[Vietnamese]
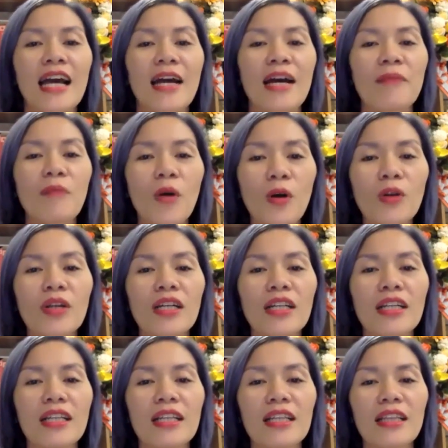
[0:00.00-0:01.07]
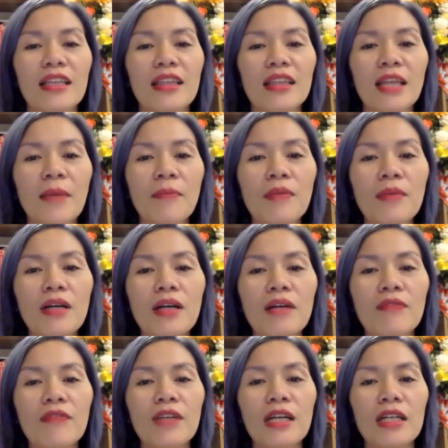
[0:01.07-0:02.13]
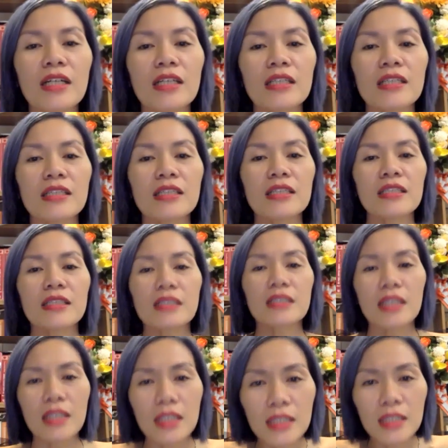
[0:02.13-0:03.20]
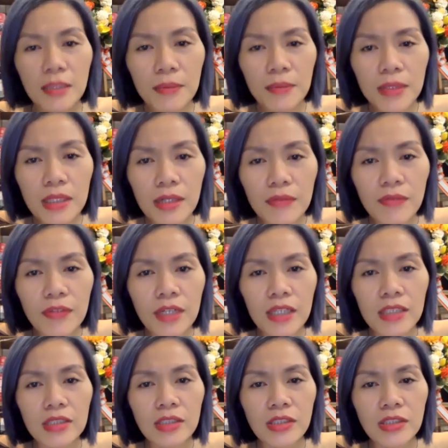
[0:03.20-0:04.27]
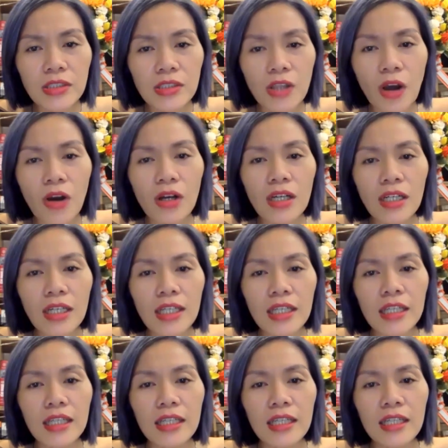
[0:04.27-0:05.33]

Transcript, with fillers: Bốn, tìm được việc tìm được việc trò ứng ý.